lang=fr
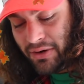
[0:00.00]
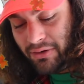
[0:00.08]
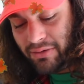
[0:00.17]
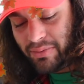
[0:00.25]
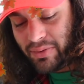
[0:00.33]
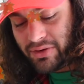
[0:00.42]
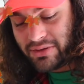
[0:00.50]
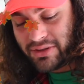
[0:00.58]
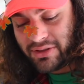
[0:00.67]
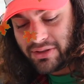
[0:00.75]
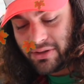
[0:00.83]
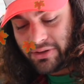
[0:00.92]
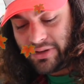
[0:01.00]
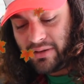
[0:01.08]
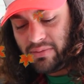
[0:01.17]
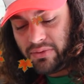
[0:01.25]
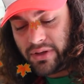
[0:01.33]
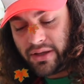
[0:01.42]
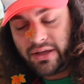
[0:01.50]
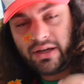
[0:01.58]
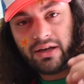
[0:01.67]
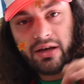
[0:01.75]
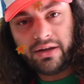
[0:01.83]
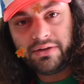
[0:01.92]
On pense qu'en début
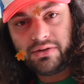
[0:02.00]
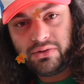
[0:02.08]
d'année, les